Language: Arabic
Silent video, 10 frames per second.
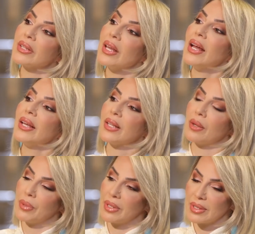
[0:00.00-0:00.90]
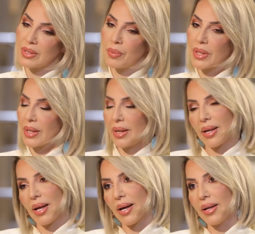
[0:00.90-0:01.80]
نحن بالنسبه
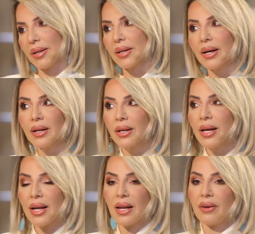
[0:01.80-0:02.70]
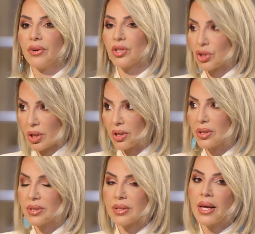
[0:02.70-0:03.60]
لنا لا فانجانس